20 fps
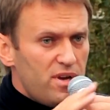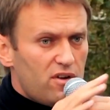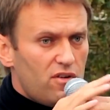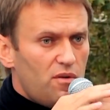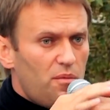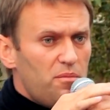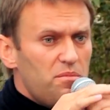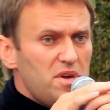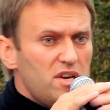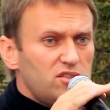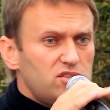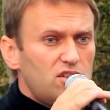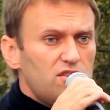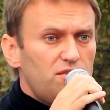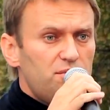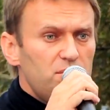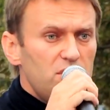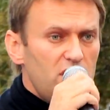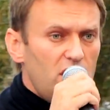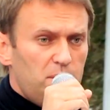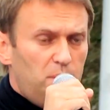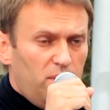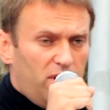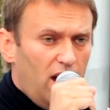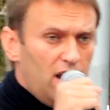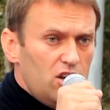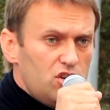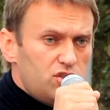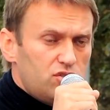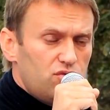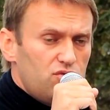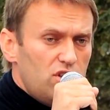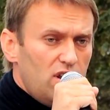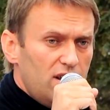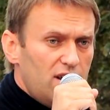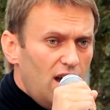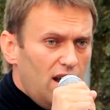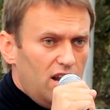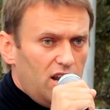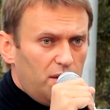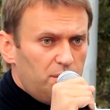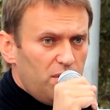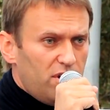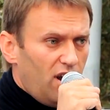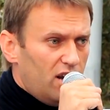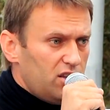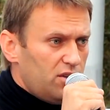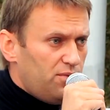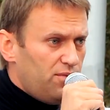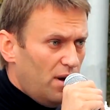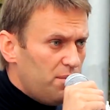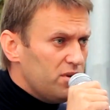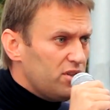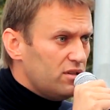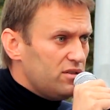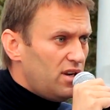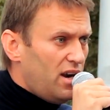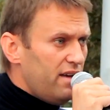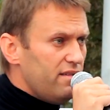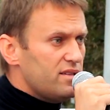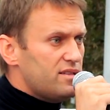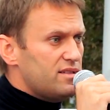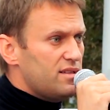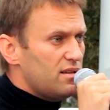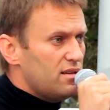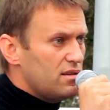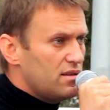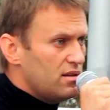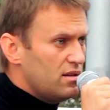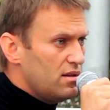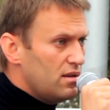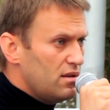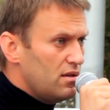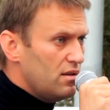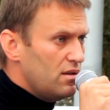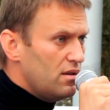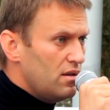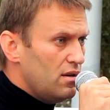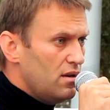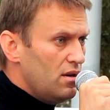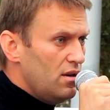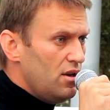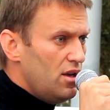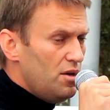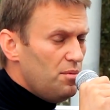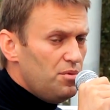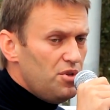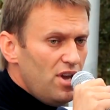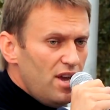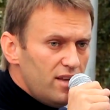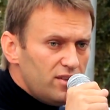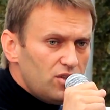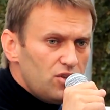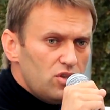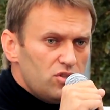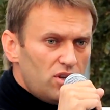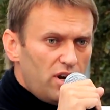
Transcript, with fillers: первом месте в мире по количеству нелегальных мигрантов. Вам это нравится? И мне это